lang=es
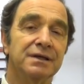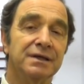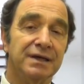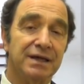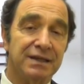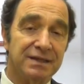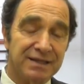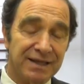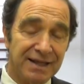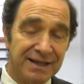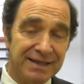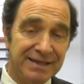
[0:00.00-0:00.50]
que
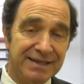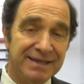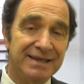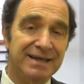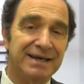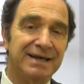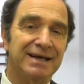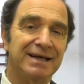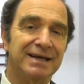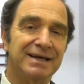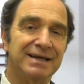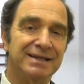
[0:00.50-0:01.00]
hasta el
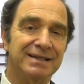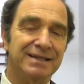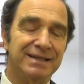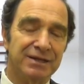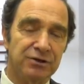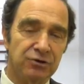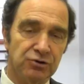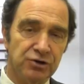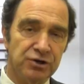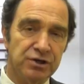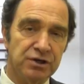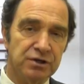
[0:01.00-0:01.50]
día
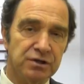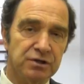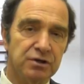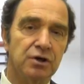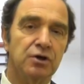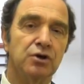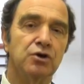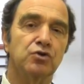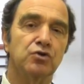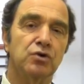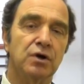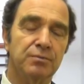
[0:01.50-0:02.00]
de hoy
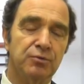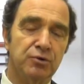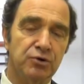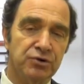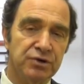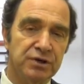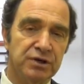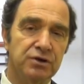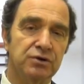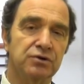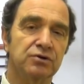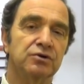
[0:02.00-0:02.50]
no ha
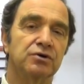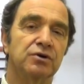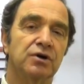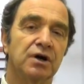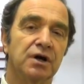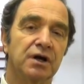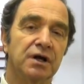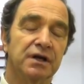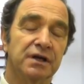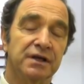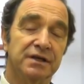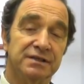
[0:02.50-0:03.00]
podido
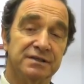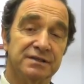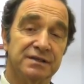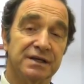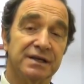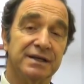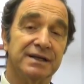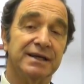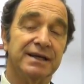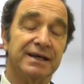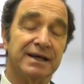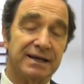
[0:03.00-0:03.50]

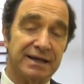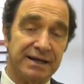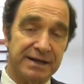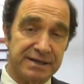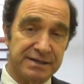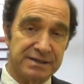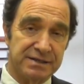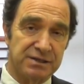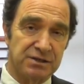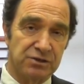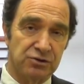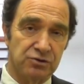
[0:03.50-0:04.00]
ser
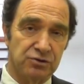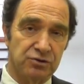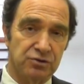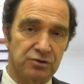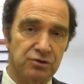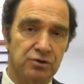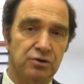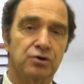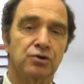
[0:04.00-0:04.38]
esclarecido.